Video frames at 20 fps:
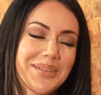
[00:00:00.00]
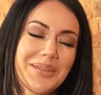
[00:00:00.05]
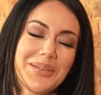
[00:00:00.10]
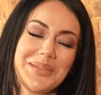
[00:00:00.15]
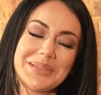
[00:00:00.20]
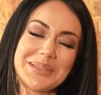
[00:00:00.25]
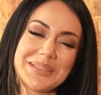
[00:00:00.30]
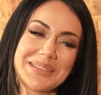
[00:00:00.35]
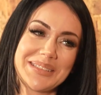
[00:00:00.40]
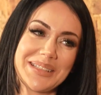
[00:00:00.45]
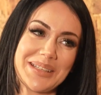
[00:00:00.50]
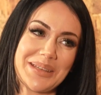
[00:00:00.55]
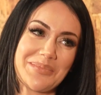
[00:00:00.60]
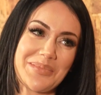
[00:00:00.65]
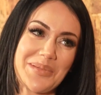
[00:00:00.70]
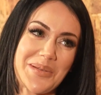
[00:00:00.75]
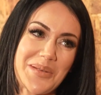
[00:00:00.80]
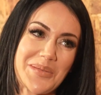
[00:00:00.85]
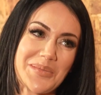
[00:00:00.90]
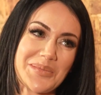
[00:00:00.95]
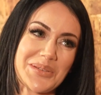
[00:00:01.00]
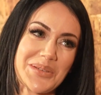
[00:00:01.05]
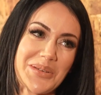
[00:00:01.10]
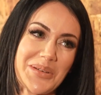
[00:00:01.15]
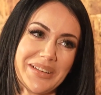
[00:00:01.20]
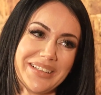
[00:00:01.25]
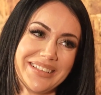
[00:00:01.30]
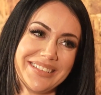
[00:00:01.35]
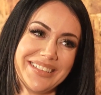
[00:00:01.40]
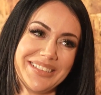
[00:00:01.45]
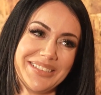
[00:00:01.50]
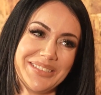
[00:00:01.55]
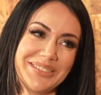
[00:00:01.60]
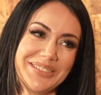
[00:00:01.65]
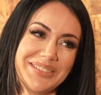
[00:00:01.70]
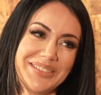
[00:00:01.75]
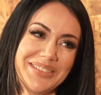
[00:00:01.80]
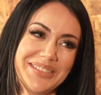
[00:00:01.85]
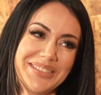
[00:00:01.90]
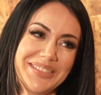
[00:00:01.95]
Koltukta yapıyorum şu aralar
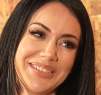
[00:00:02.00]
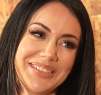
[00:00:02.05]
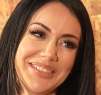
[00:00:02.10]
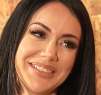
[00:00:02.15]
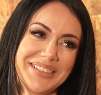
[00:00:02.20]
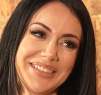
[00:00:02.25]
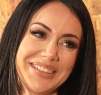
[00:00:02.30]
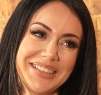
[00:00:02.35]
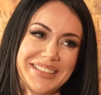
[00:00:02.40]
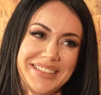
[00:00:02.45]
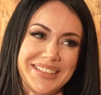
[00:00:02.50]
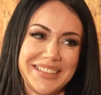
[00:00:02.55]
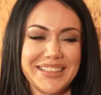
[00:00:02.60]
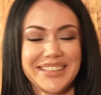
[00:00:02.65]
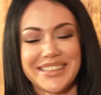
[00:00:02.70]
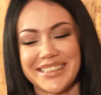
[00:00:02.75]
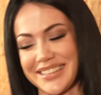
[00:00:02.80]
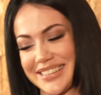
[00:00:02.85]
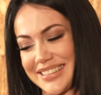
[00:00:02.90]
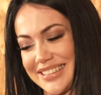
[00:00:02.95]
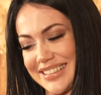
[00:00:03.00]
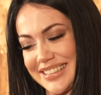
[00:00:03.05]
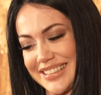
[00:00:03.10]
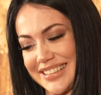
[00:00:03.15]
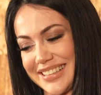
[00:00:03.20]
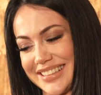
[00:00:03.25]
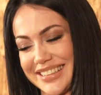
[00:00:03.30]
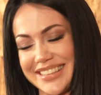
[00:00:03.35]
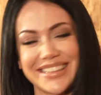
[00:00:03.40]
onu. Ah canım benim ya. Bu